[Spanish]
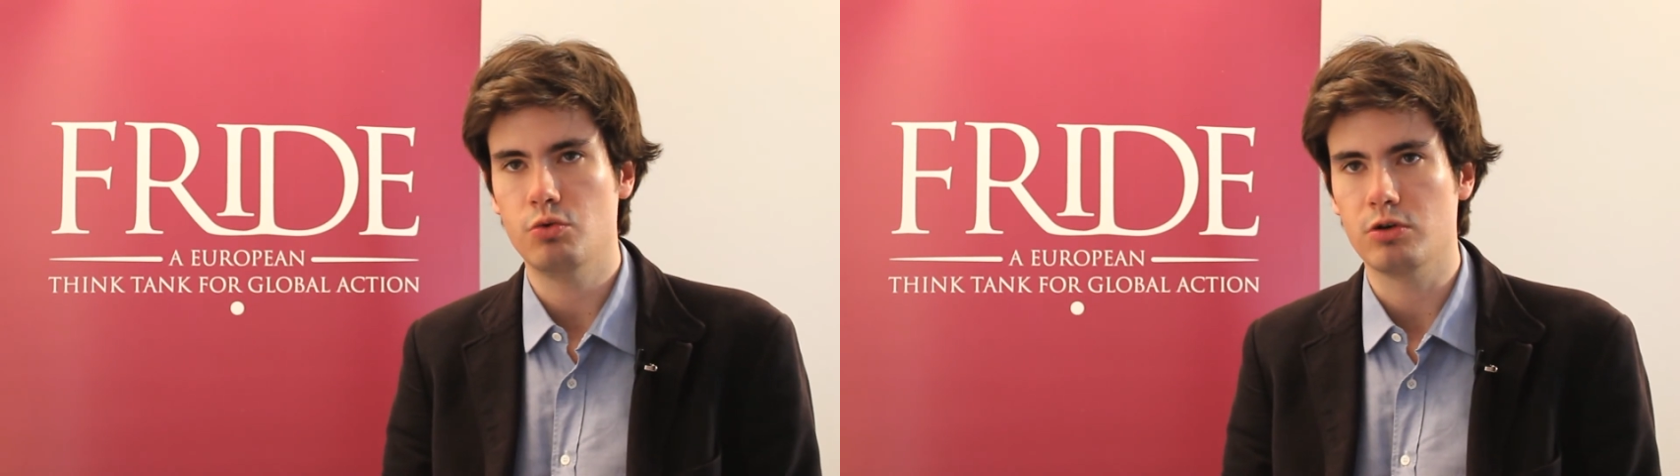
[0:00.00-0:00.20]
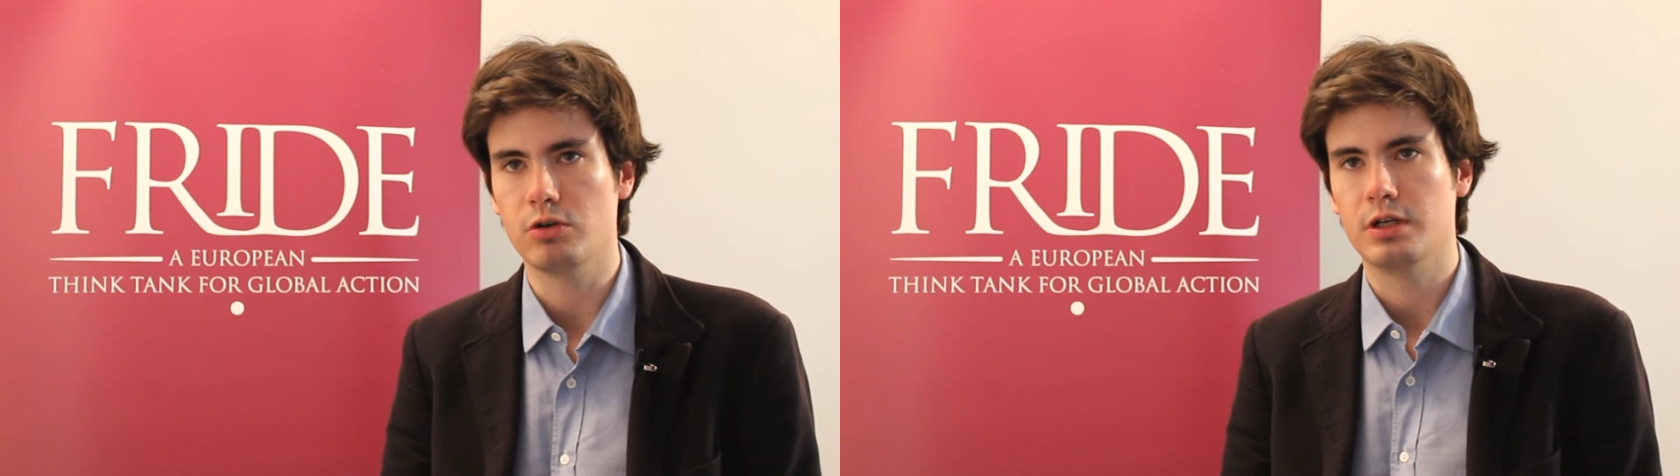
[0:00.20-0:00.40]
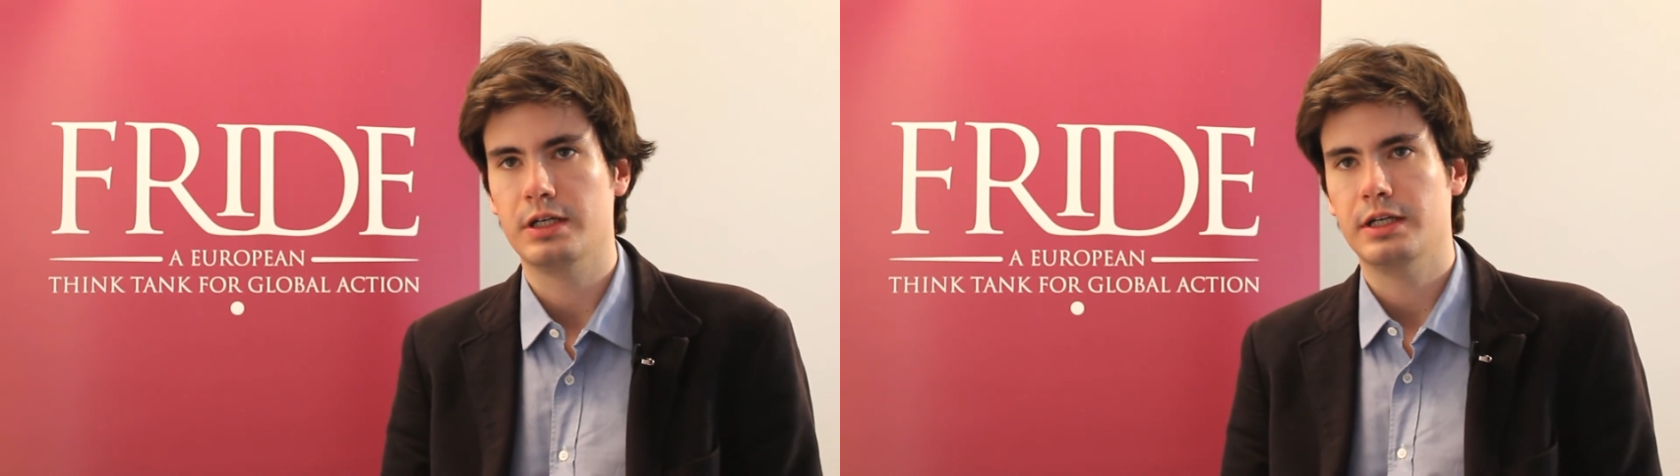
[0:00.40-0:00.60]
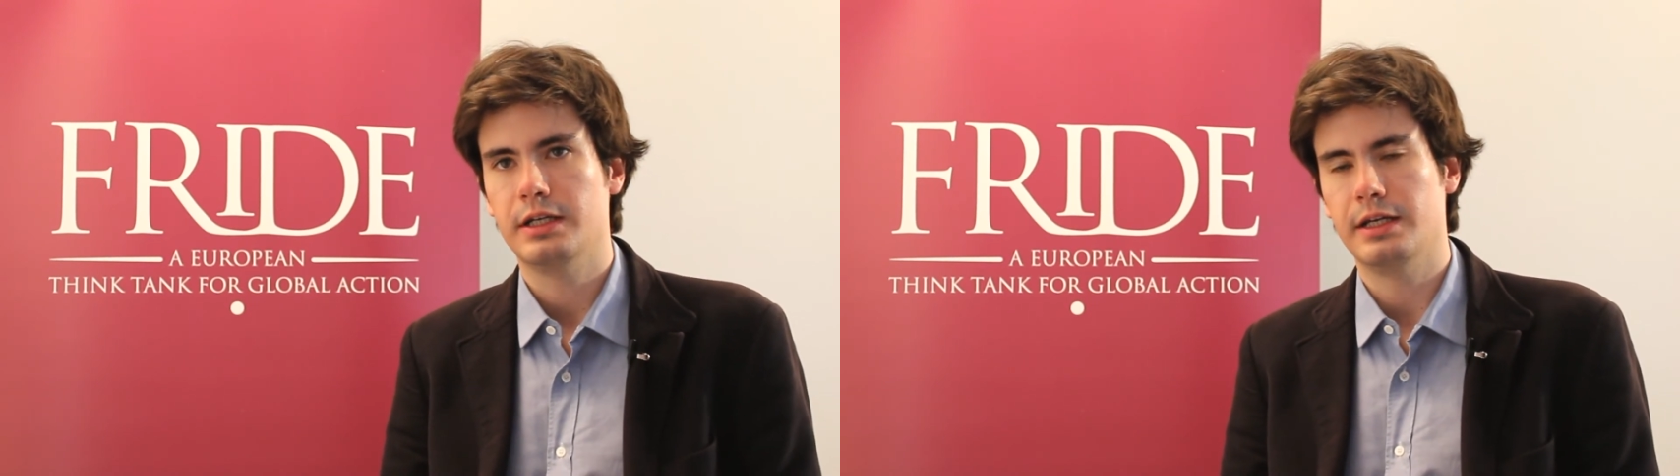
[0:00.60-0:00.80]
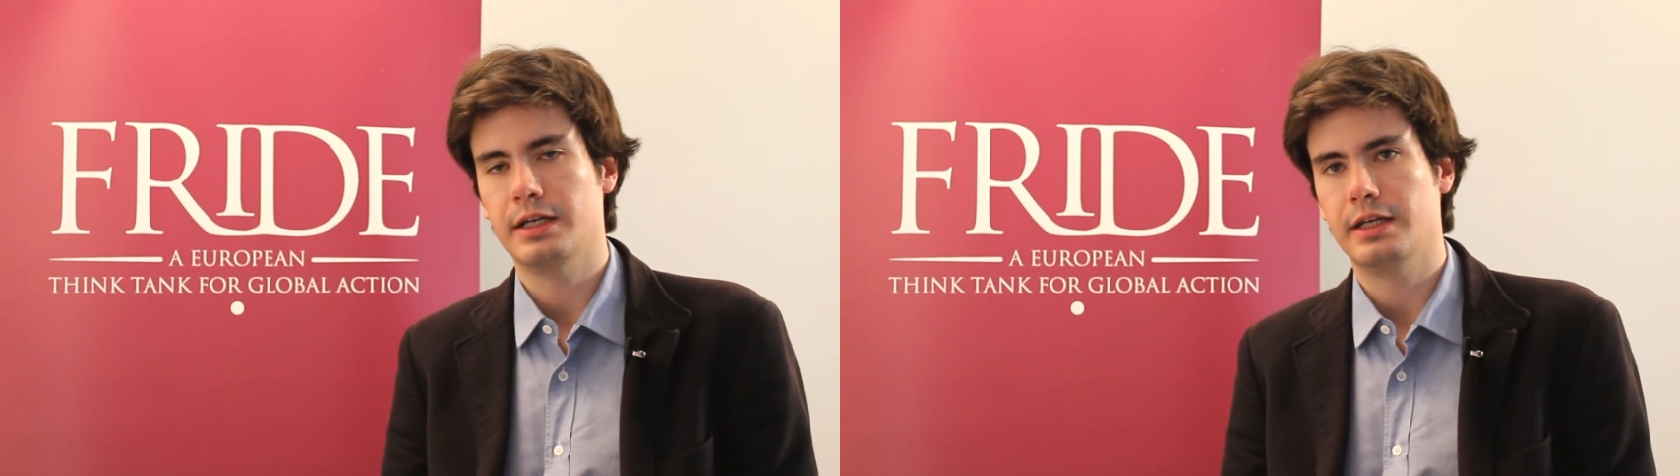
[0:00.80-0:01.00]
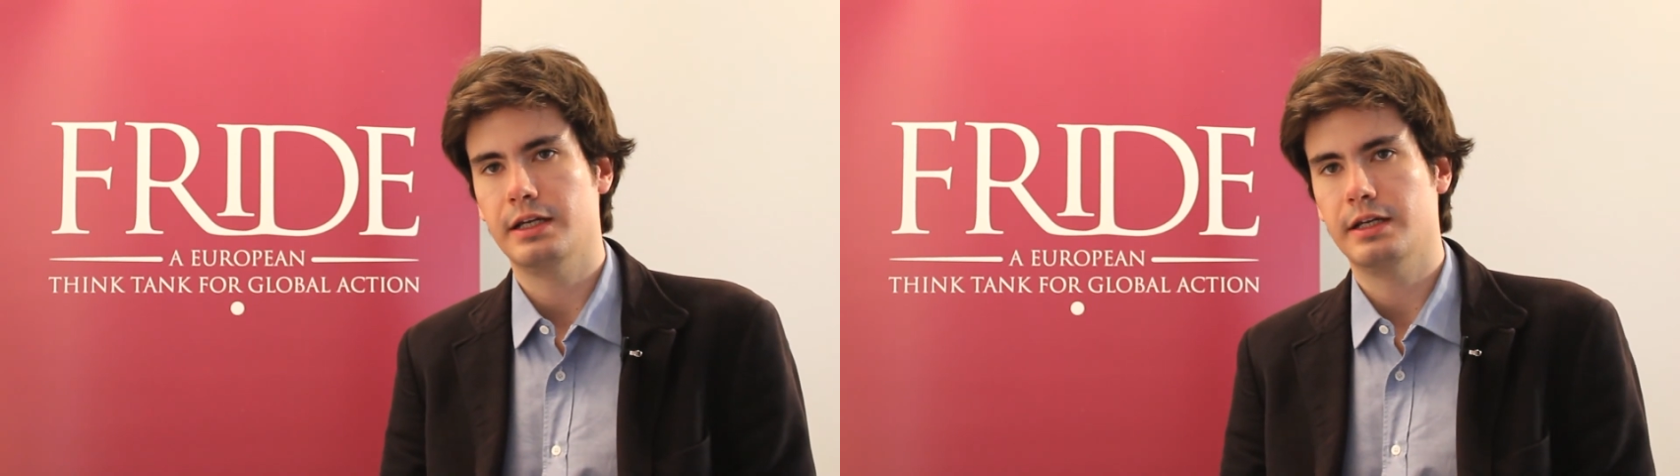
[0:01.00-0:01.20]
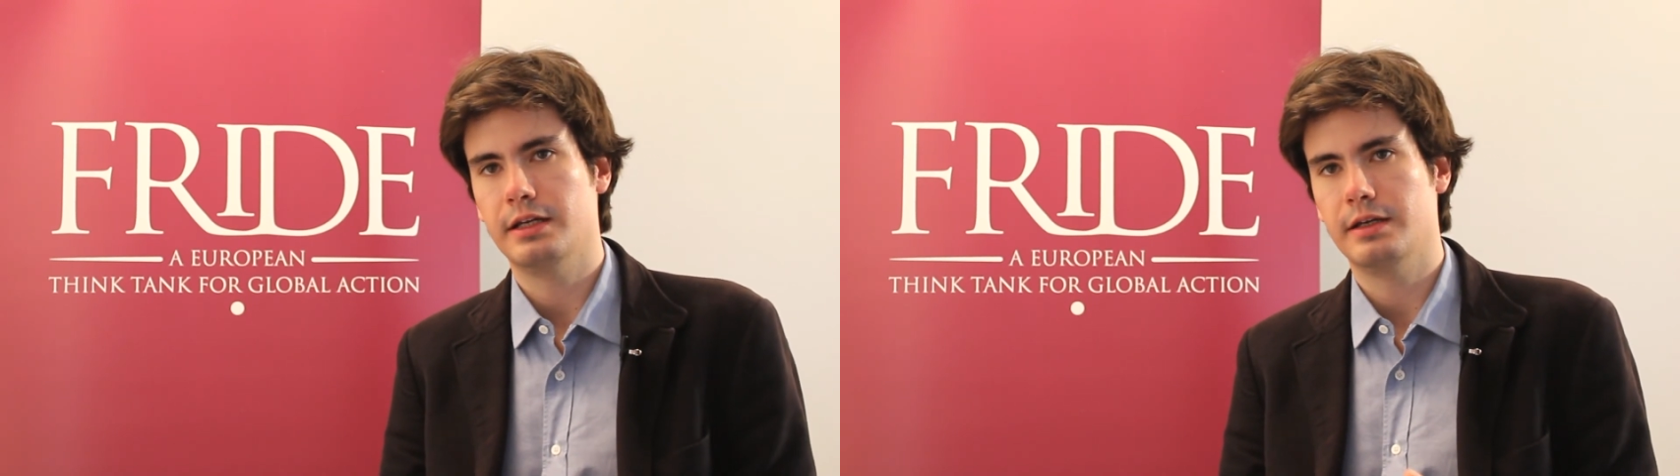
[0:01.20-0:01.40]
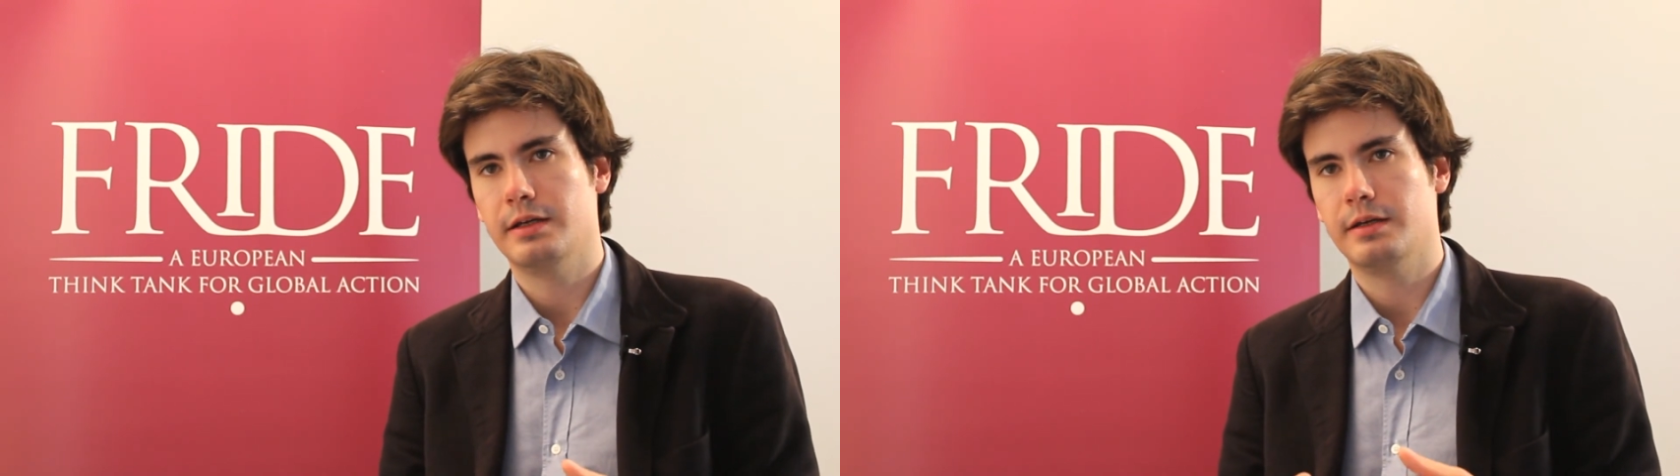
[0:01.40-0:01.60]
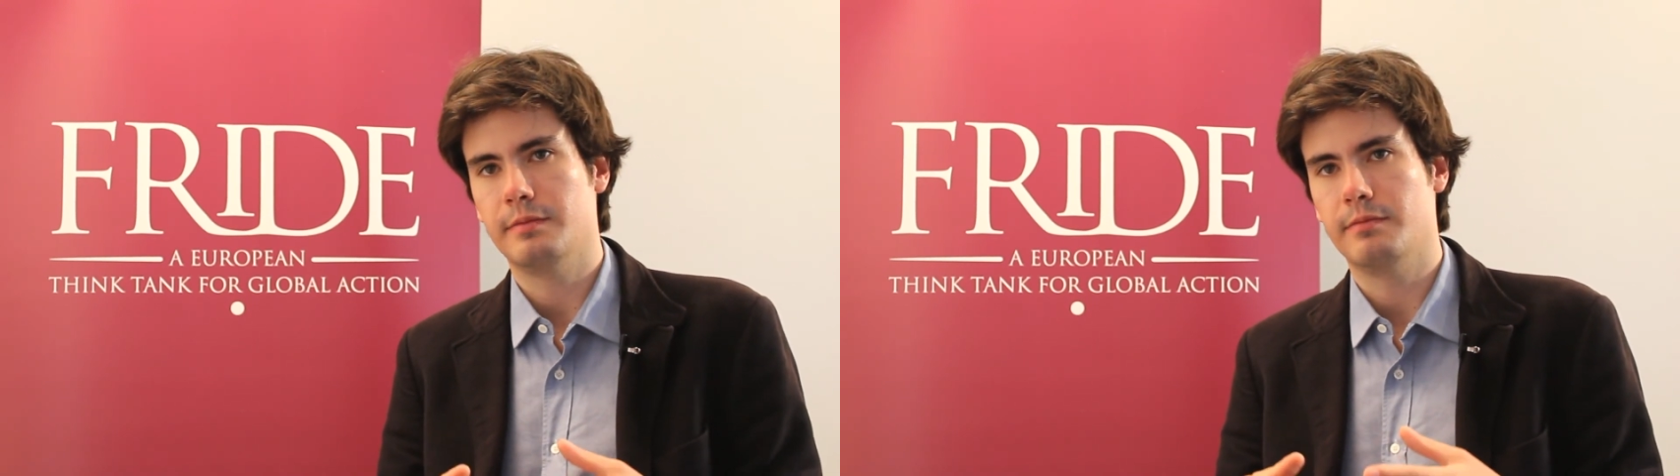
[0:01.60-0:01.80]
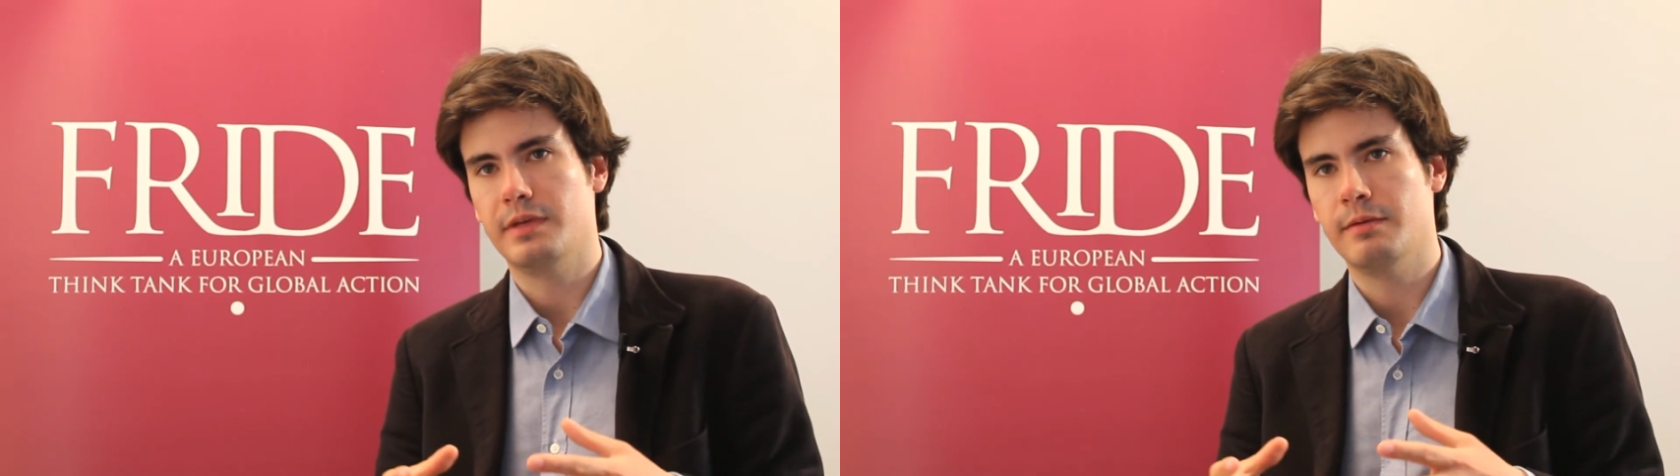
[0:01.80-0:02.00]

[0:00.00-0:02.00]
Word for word: Uno, eh,